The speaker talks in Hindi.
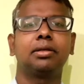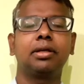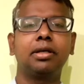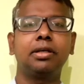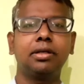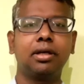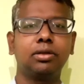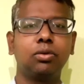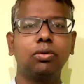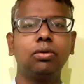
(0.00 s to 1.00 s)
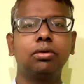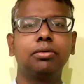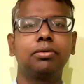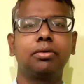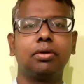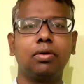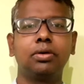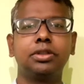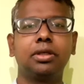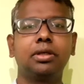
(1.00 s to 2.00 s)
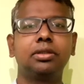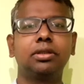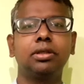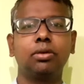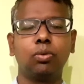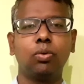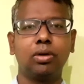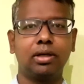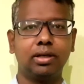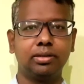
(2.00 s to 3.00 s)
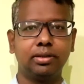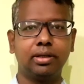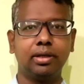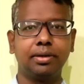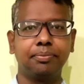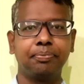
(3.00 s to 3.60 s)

क्रेडिट कार्ड को लॉन्च करने से रोक लगा दिया है